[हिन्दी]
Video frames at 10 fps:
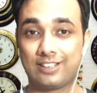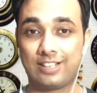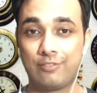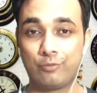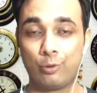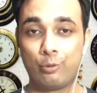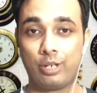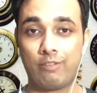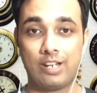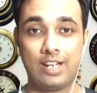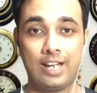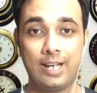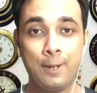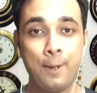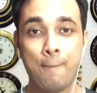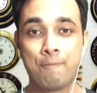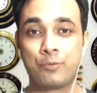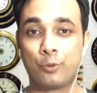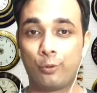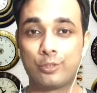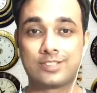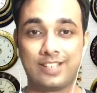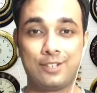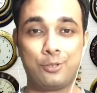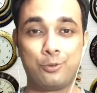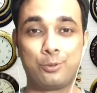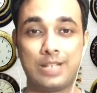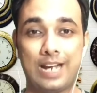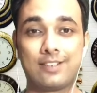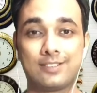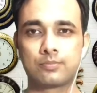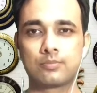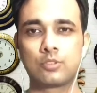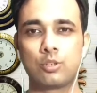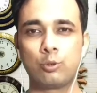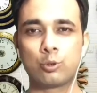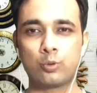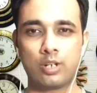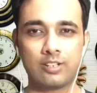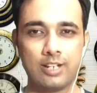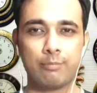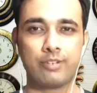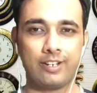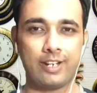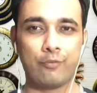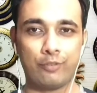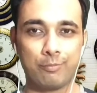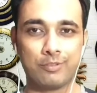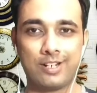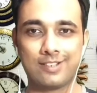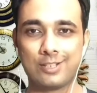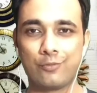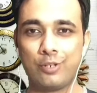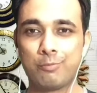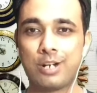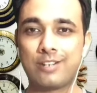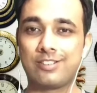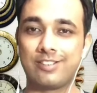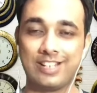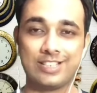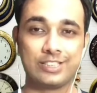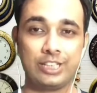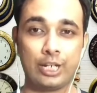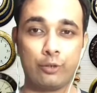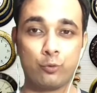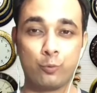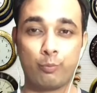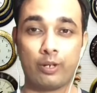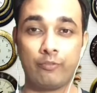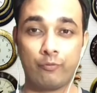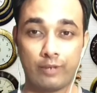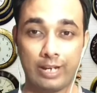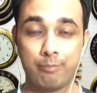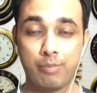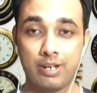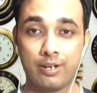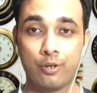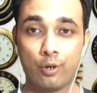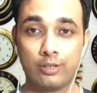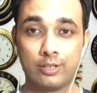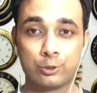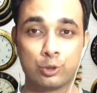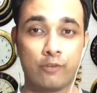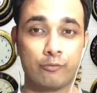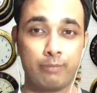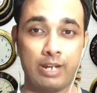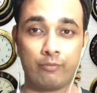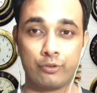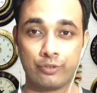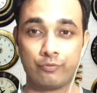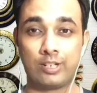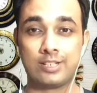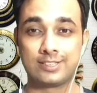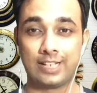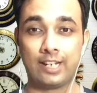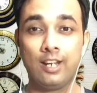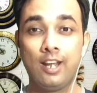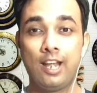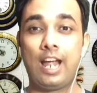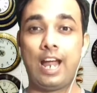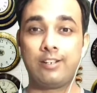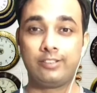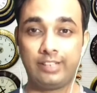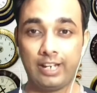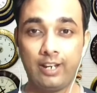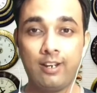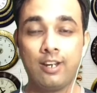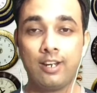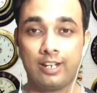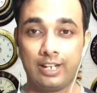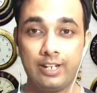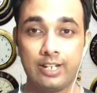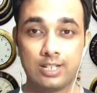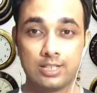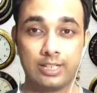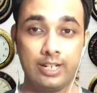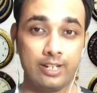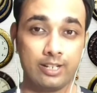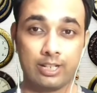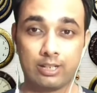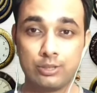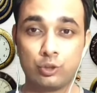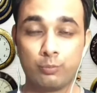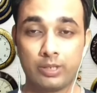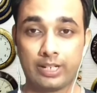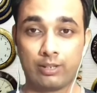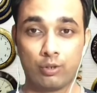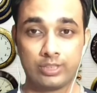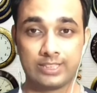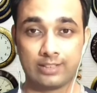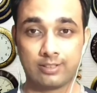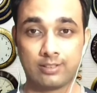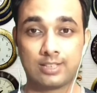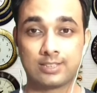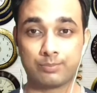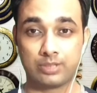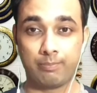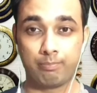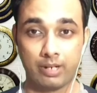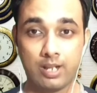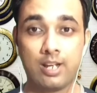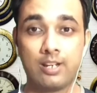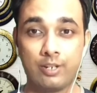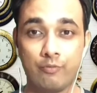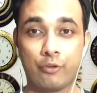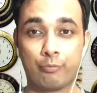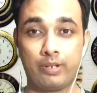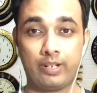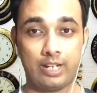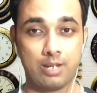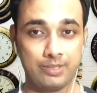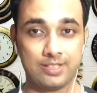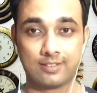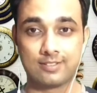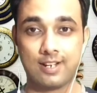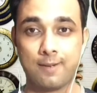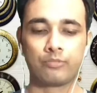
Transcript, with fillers: क्या अनफोल्ड होने वाला है तो स्टे ट्यून टू दैट दोस्तों अगला अपडेट है फ्लिपकार्ट से फ्लिपकार्ट ने रेज़ किए हैं 2.5 बिलियन डॉलर सॉफ्ट बैंक विजन फंड से एंड ये इंडिया इंडिया के कंज्यूमर टेक्नोलॉजी सेक्टर का सबसे बड़ा इन्वेस्टमेंट है अभी तक का